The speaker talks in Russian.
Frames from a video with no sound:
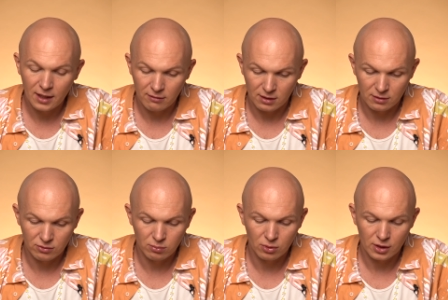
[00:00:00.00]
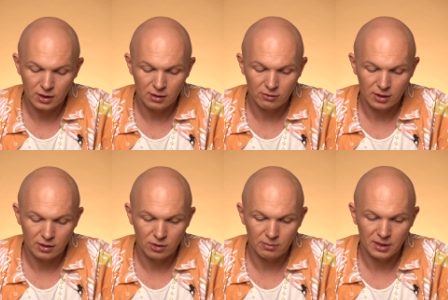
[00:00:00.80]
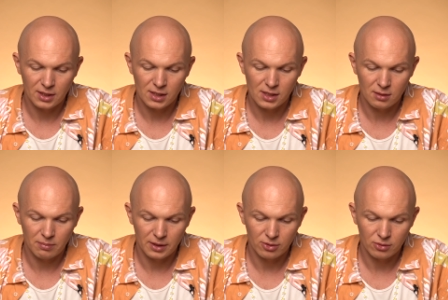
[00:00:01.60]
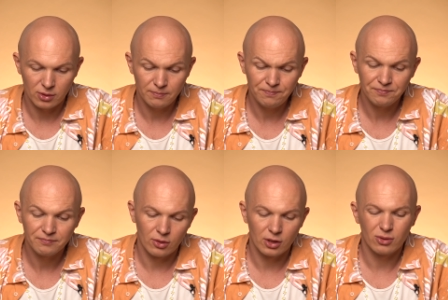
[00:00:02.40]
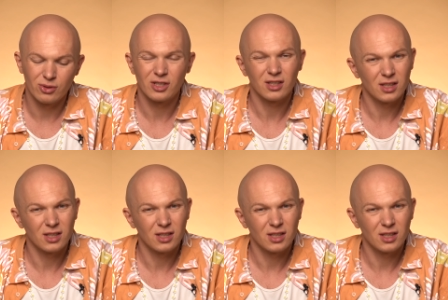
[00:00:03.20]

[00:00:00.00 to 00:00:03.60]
Хева двубортное вот такое прекрасное пальто, но оно очень